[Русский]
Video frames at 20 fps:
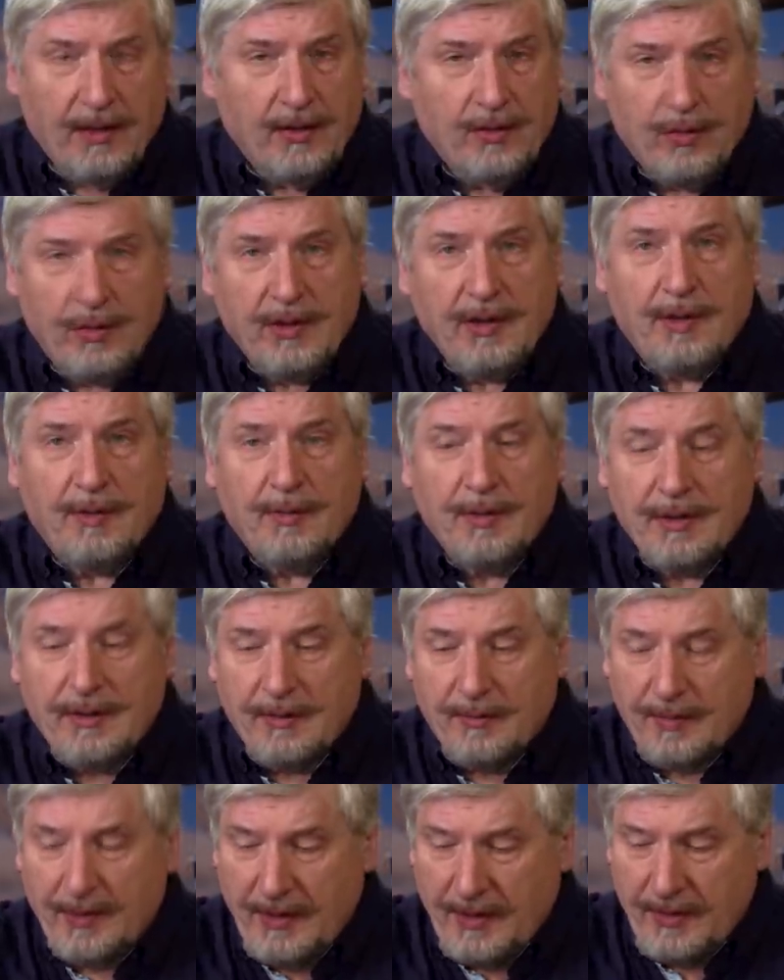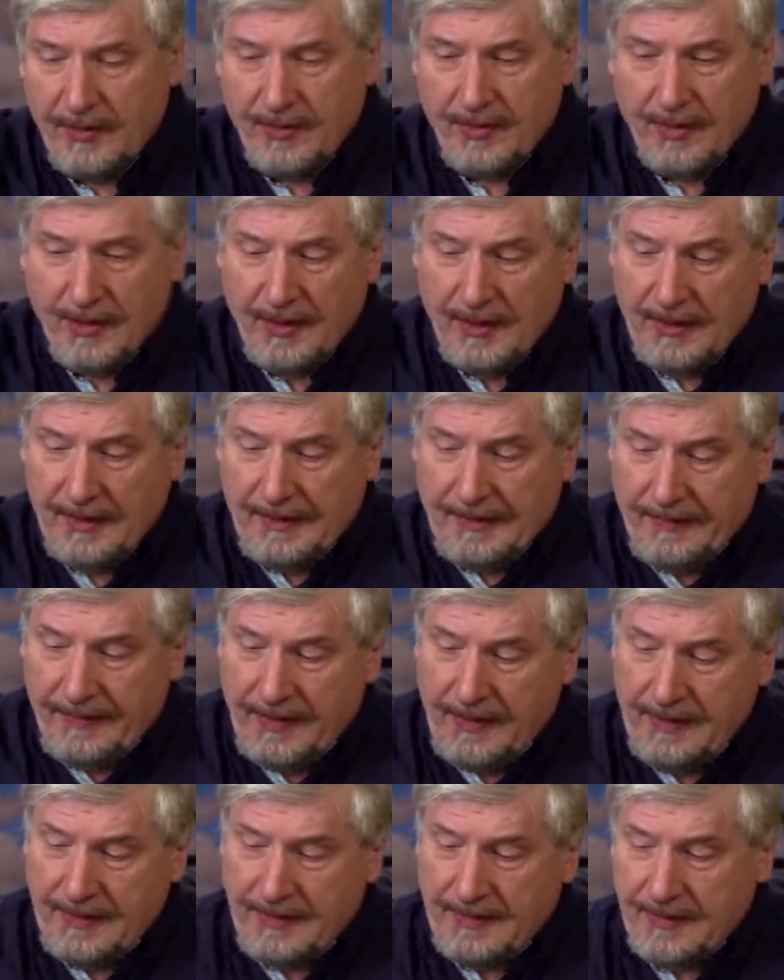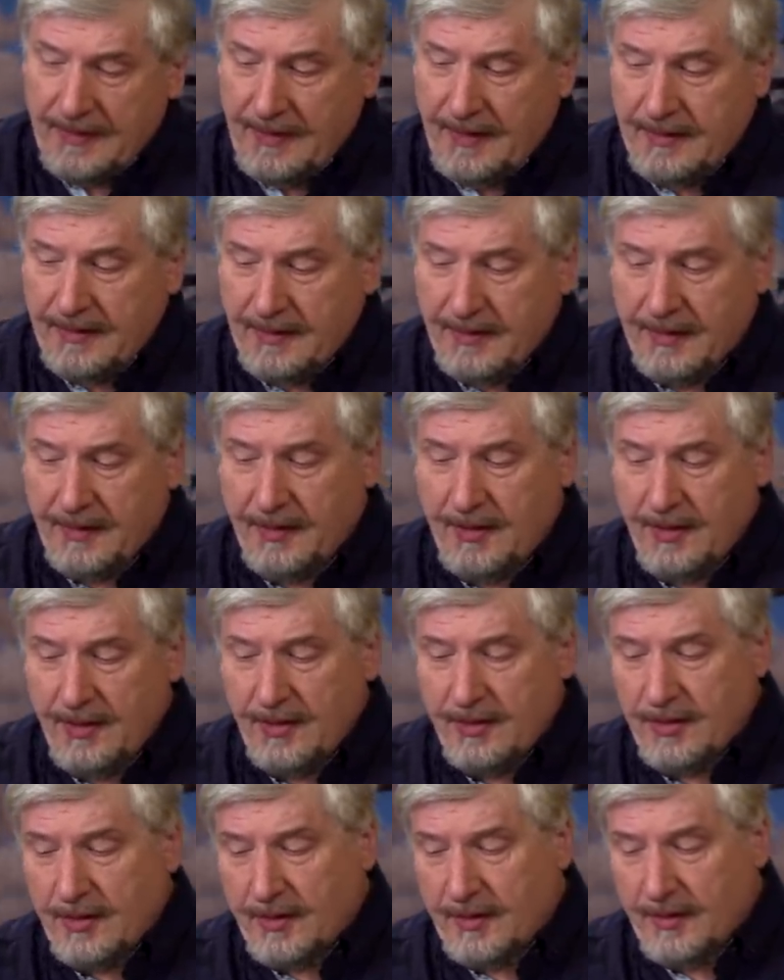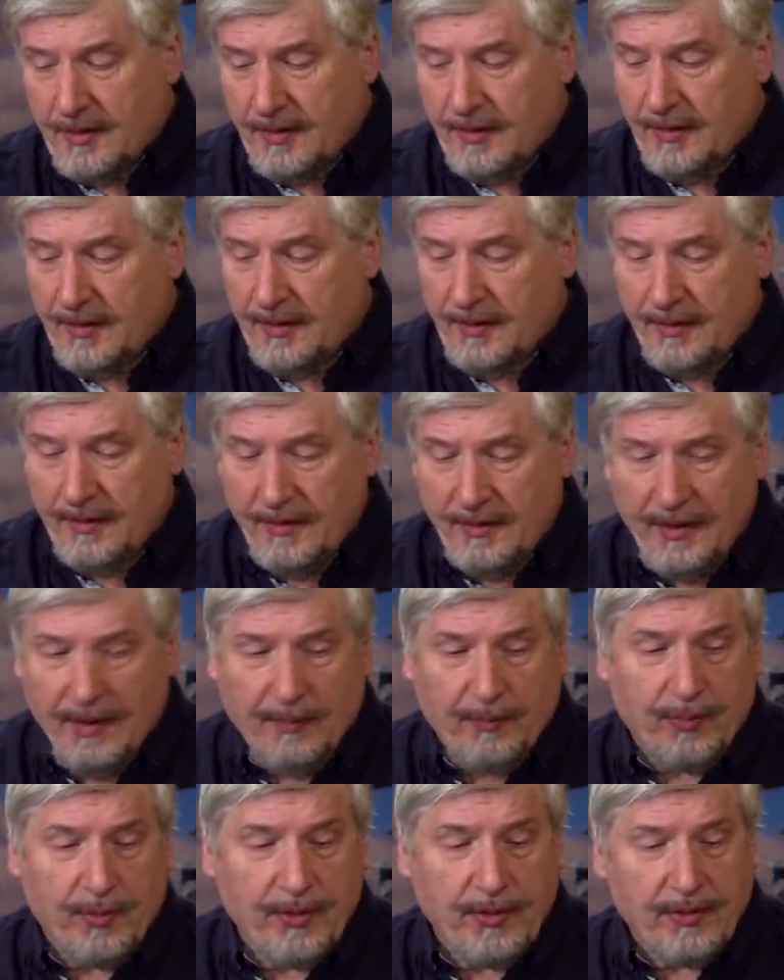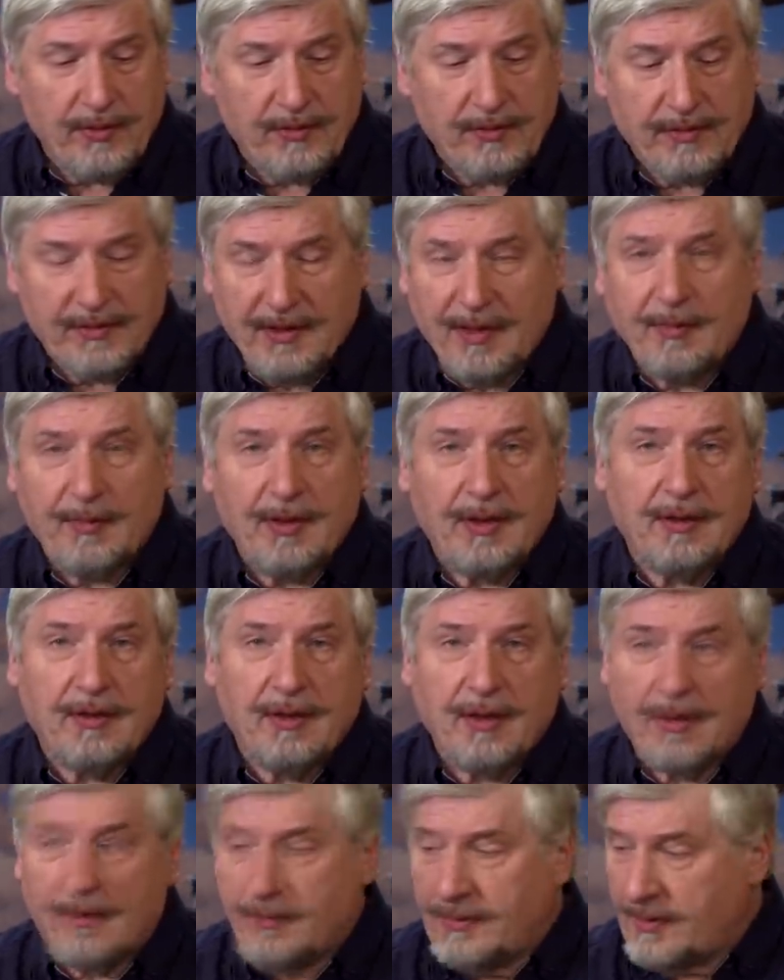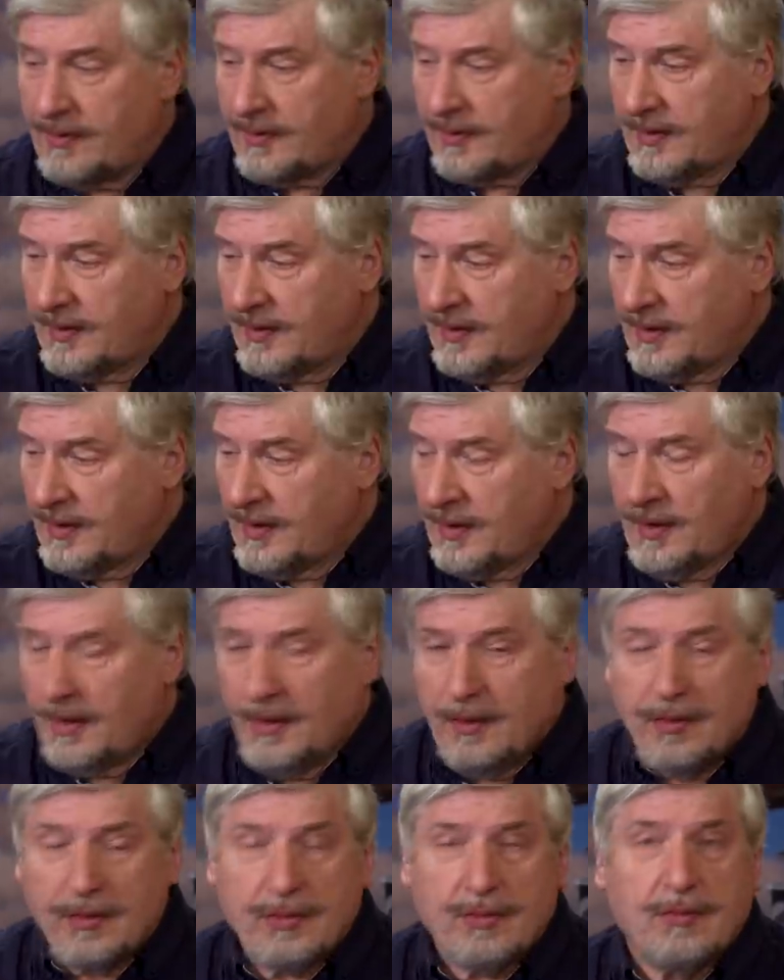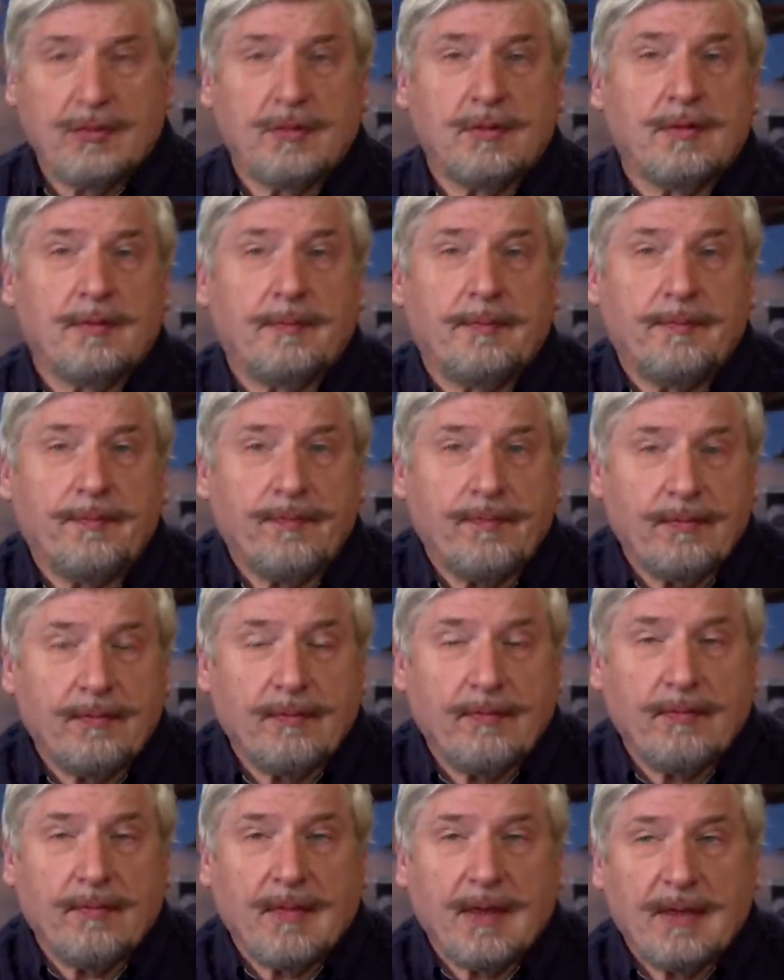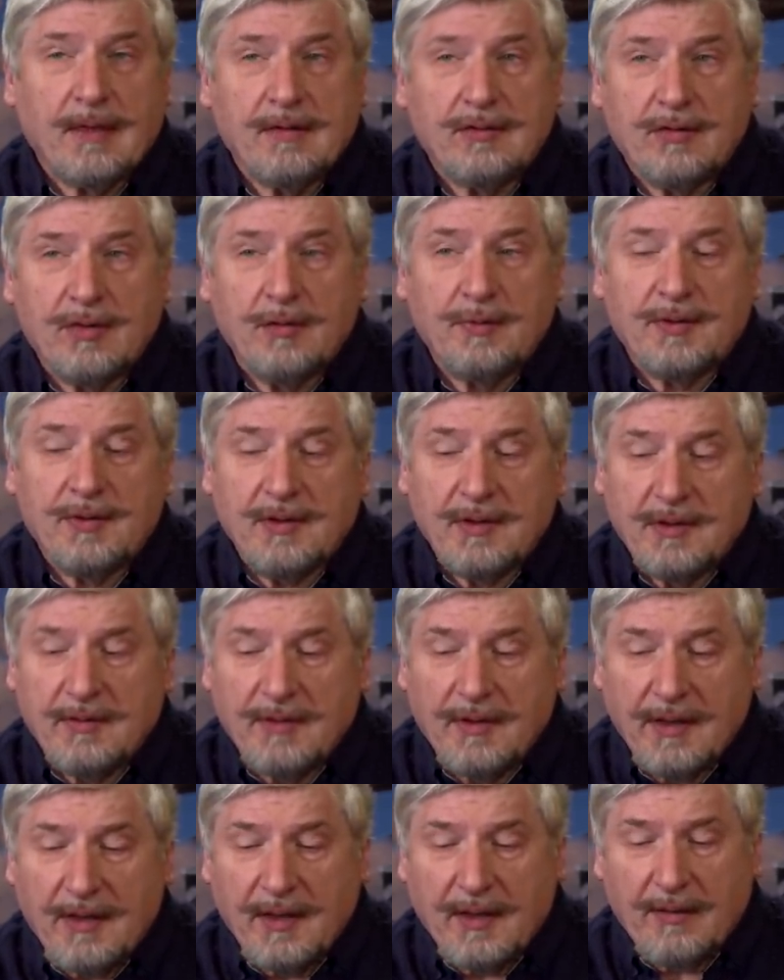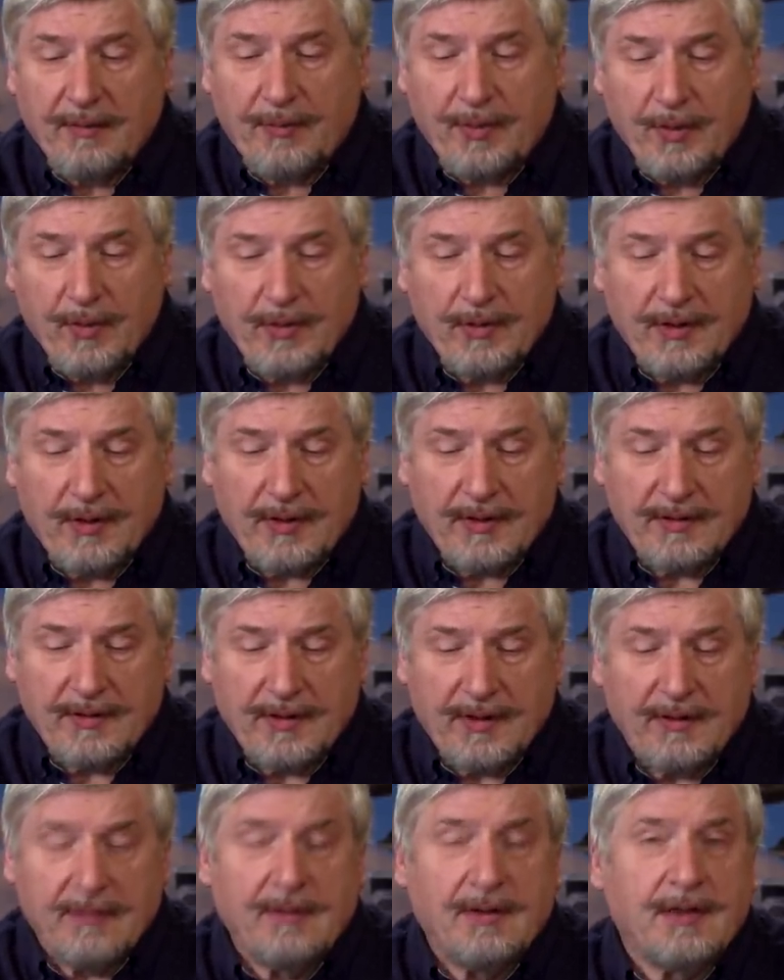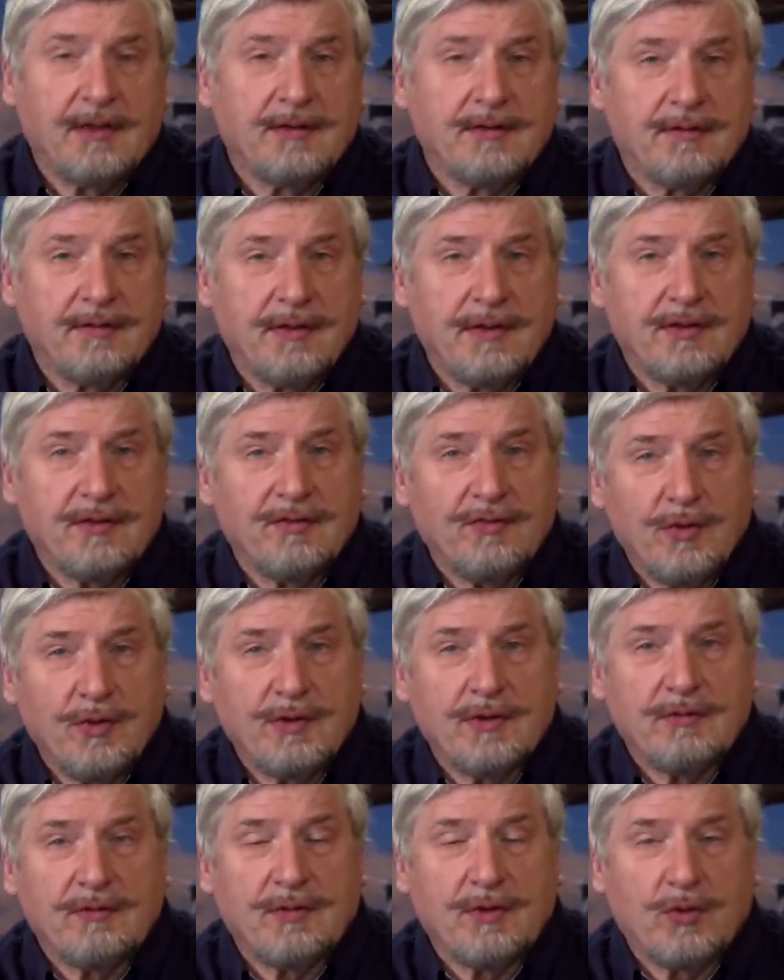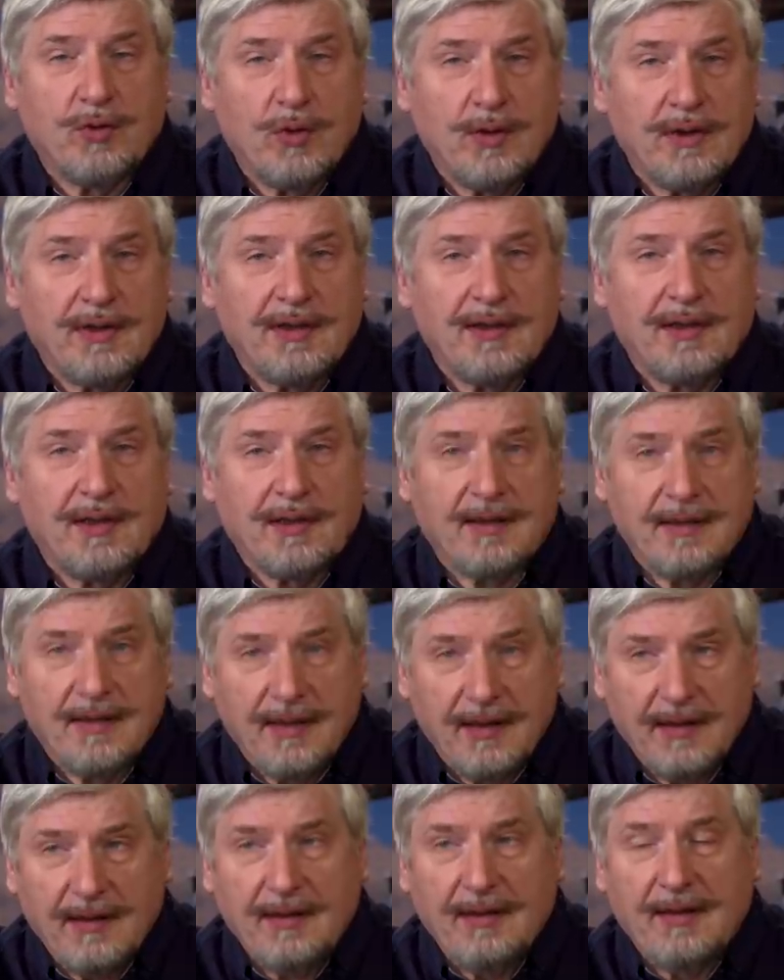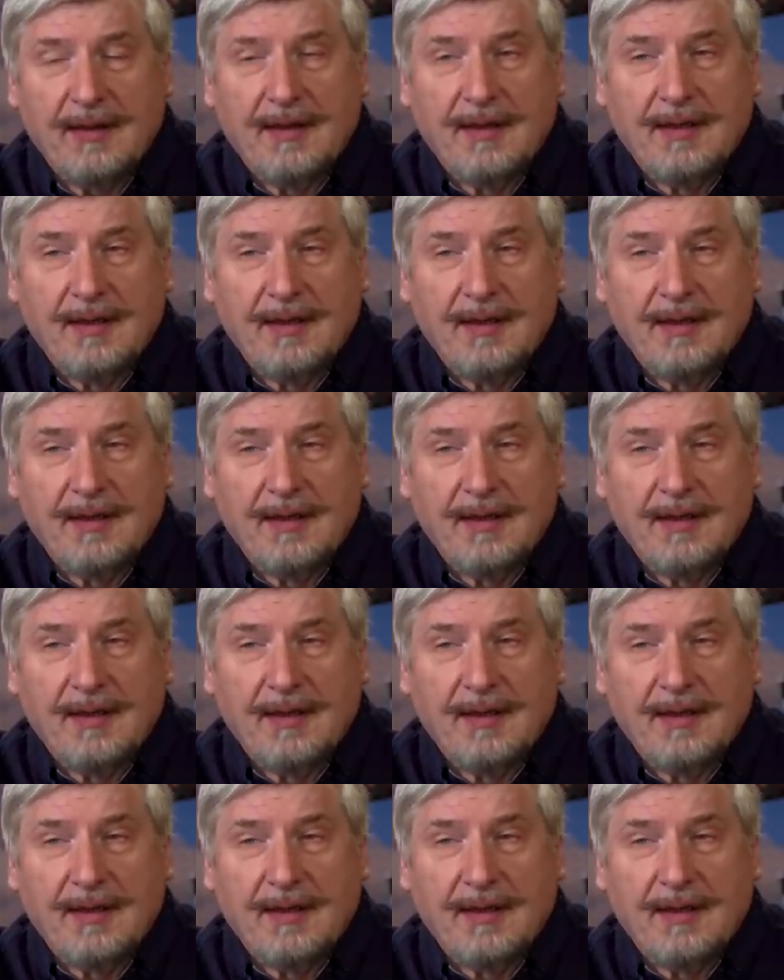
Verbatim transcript: Но не об этом речь. Из этих книжек я понял самое главное что, собственно говоря, пленка раскрывает свои свойства только тогда,